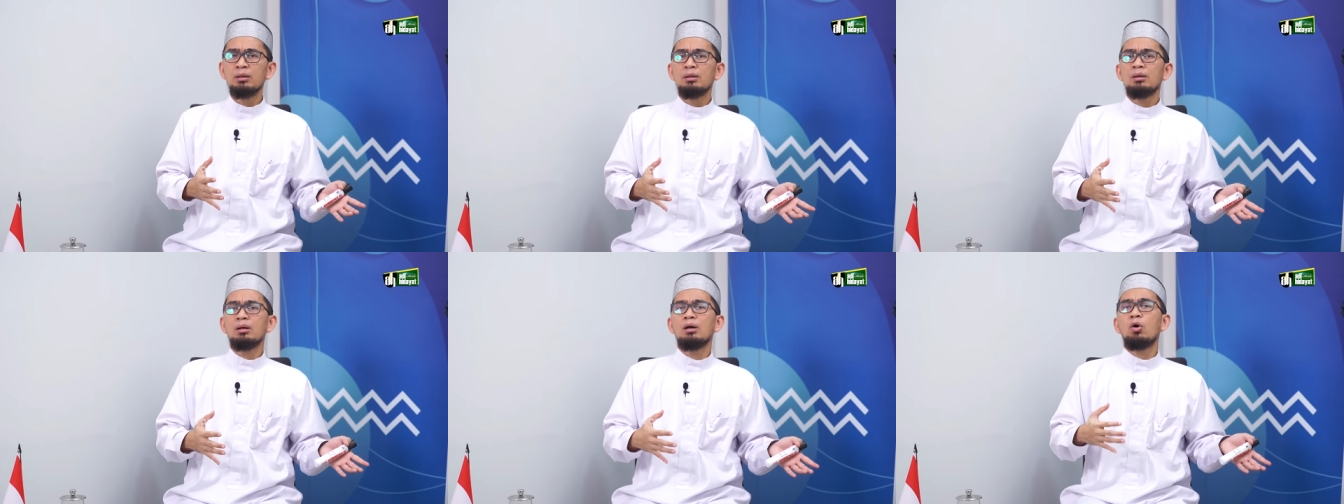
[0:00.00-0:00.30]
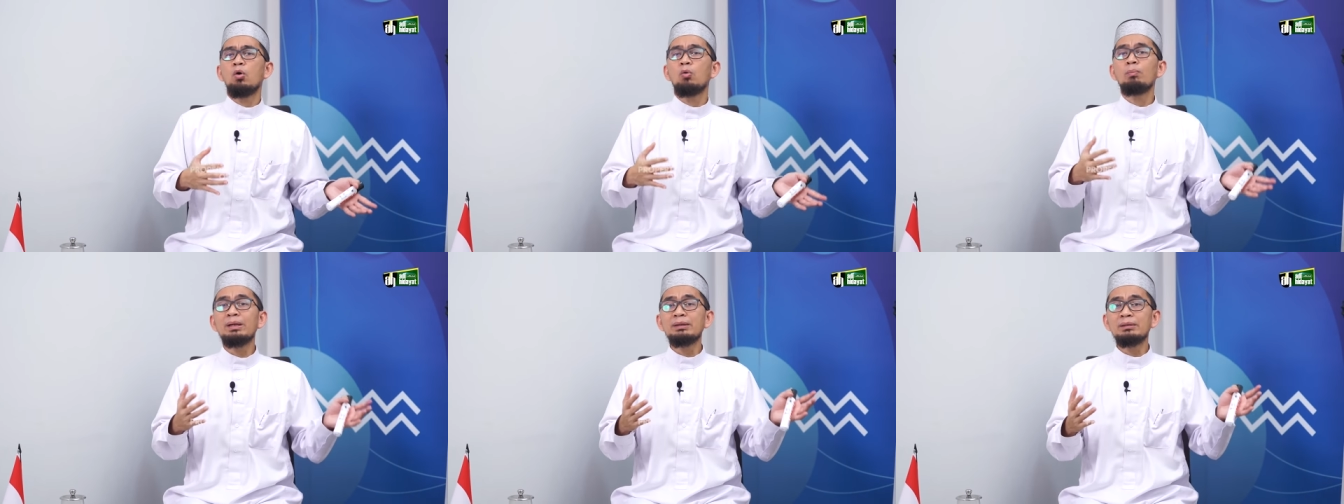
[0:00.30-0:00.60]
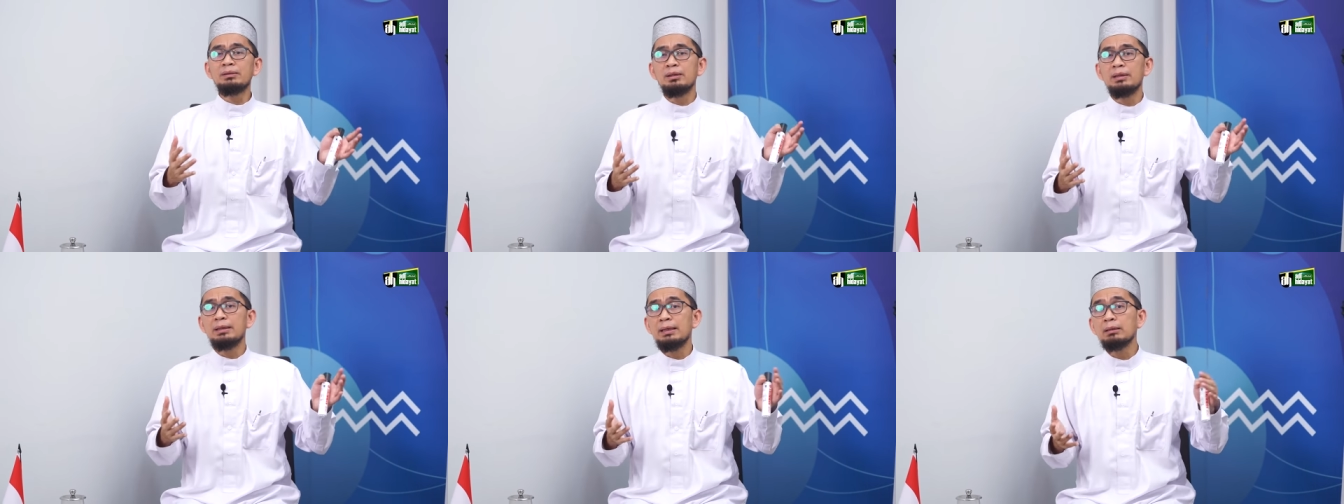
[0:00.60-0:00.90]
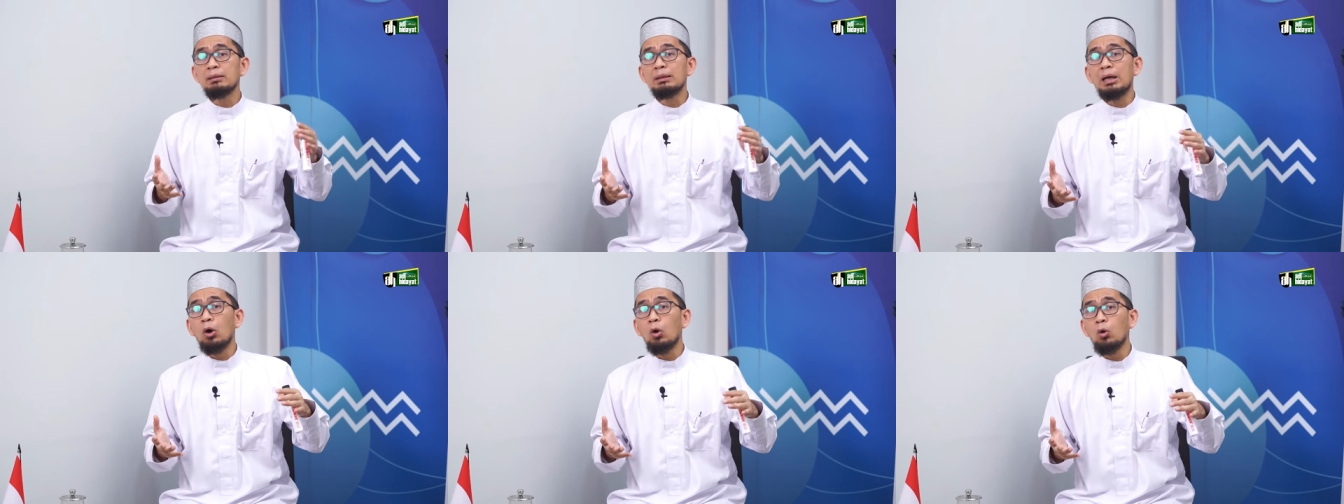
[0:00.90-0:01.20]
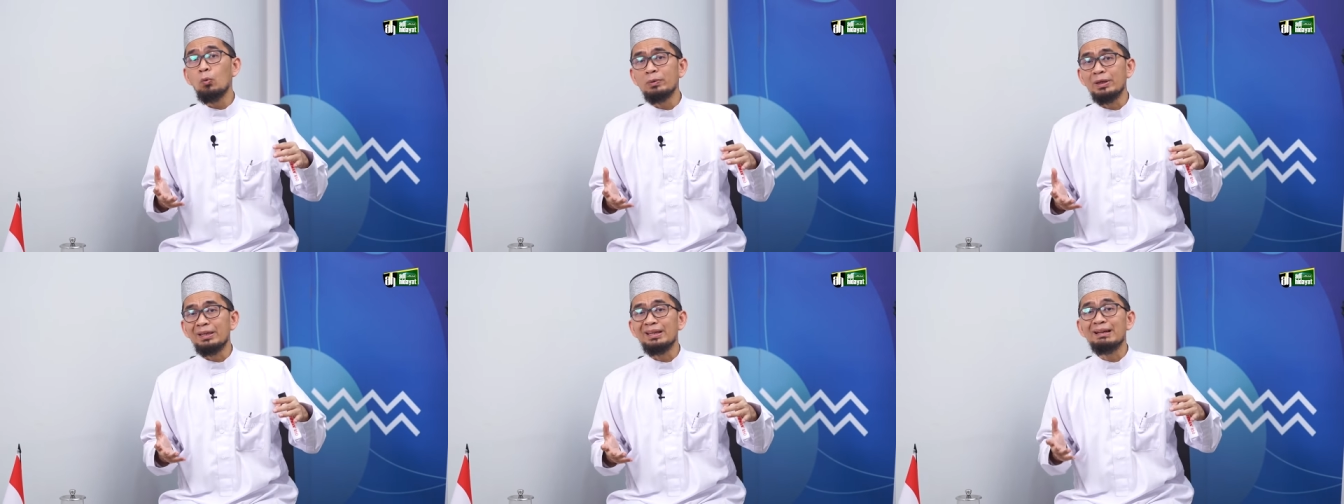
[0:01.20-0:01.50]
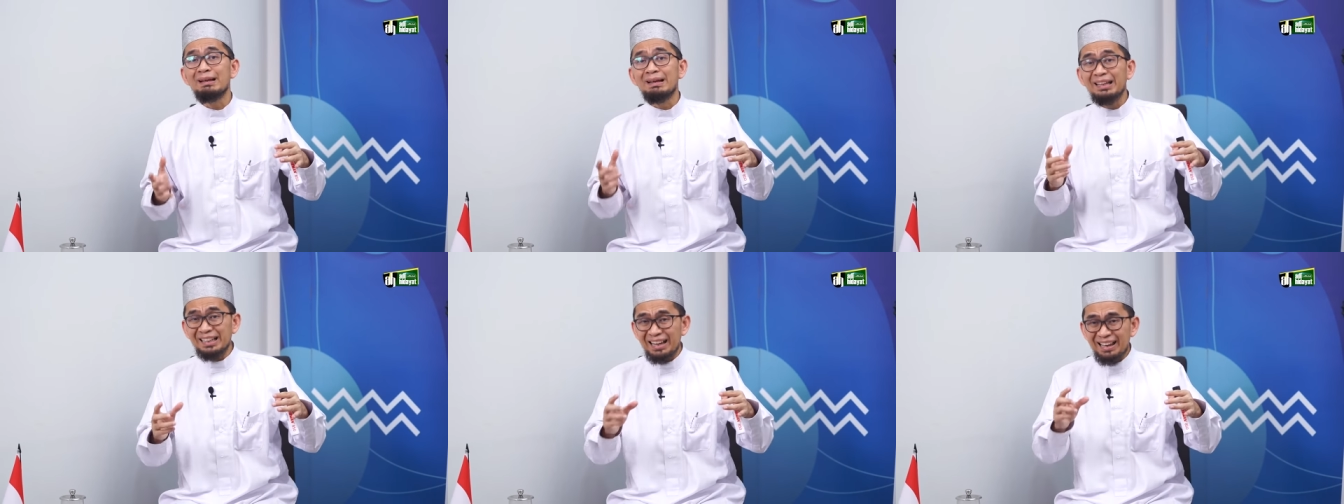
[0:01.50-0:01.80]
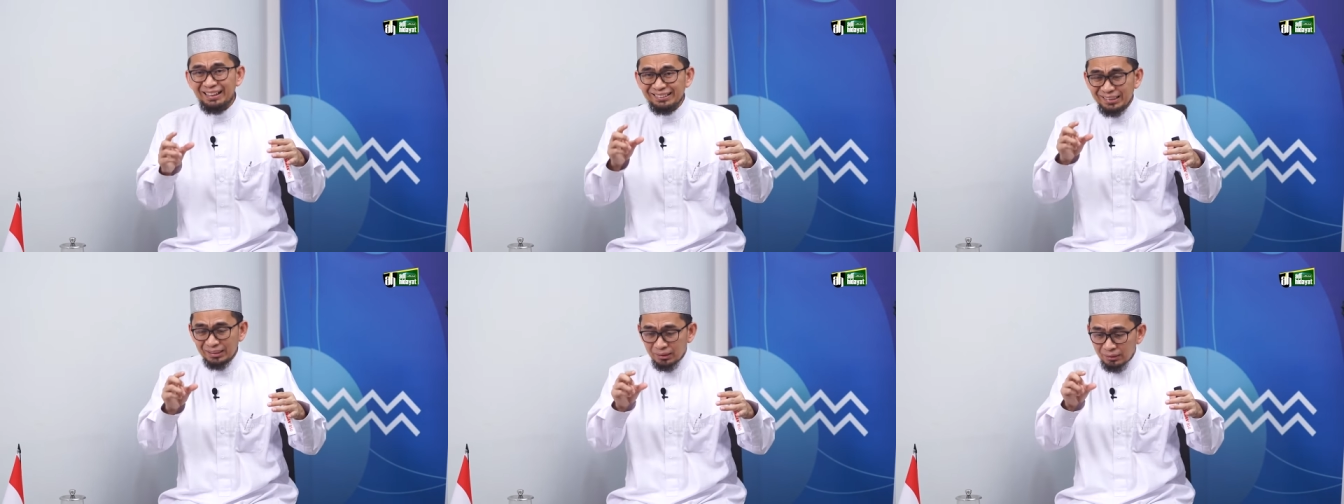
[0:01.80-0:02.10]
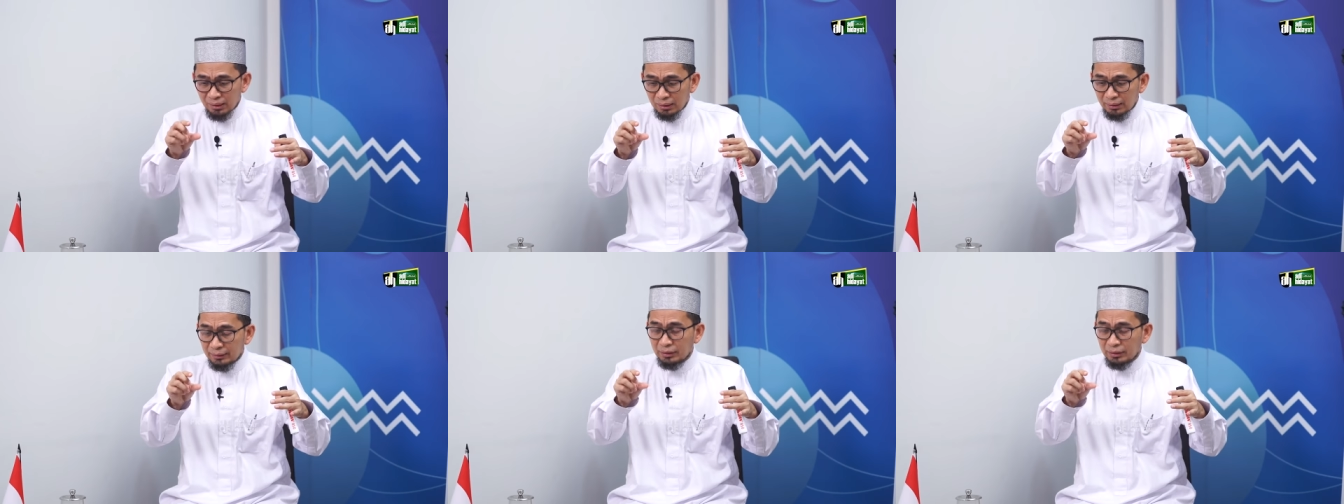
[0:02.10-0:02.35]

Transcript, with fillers: uh, umatnya dengan kaumnya yang kelak nanti dari